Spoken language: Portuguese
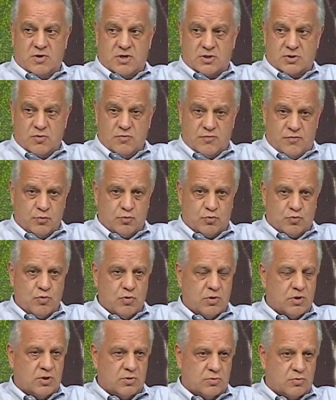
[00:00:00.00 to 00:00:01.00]
Eu acho que o
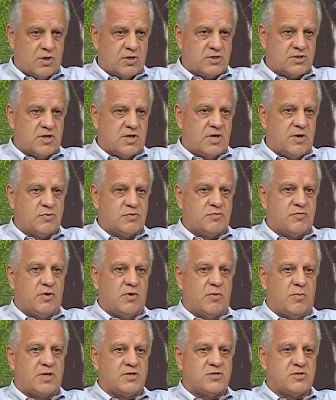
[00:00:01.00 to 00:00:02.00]
futuro de todas as equipes de
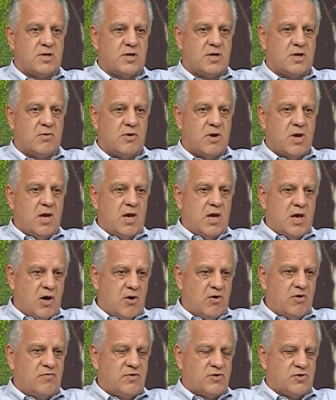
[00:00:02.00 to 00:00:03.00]
futebol brasileiro
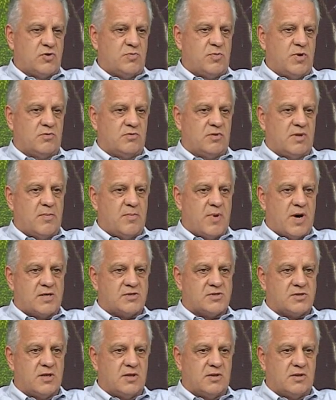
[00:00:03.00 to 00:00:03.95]
é o investimento na base.